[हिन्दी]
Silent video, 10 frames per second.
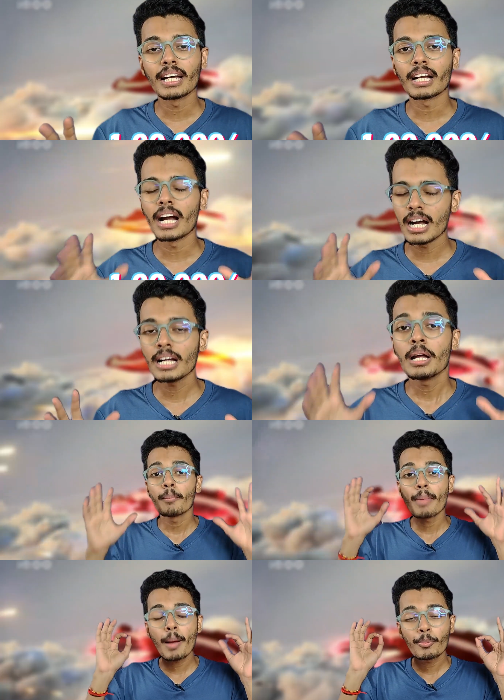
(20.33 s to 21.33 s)
लाख हाँ
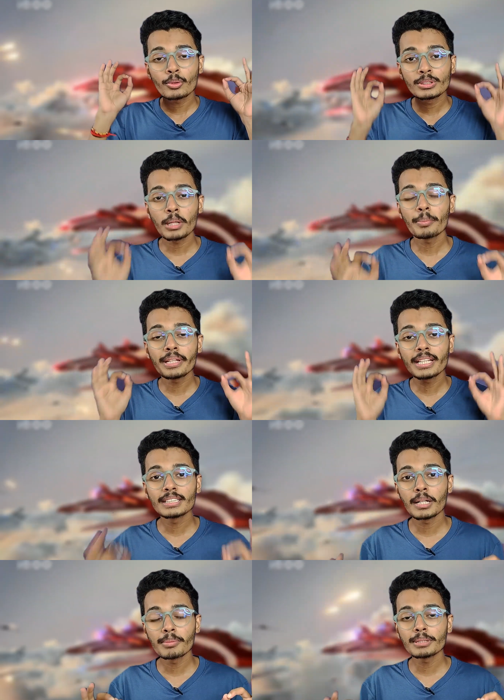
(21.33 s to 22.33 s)
मैं आपको सभी के
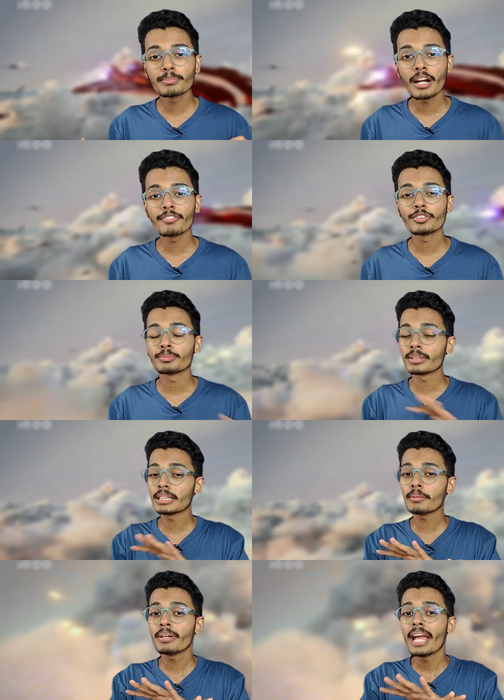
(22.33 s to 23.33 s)
सभी स्मार्टफोन
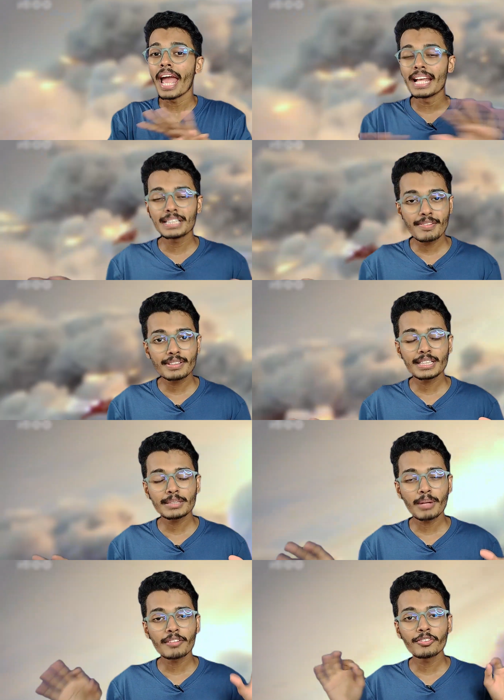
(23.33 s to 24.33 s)
मतलब ऐसे वैसे
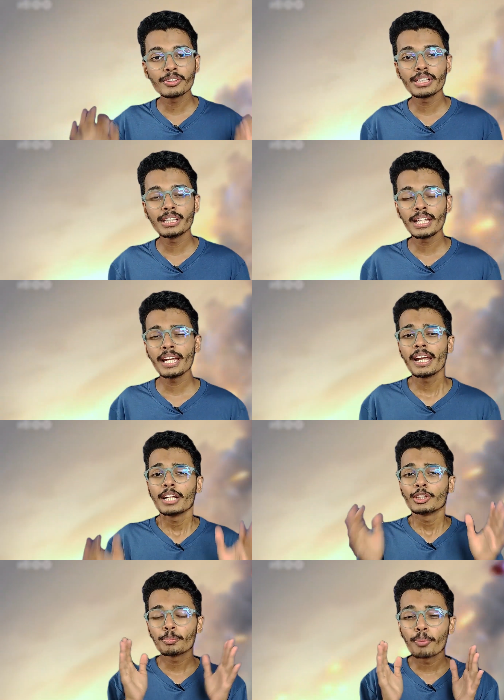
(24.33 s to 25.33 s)
स्मार्टफोन नहीं है जो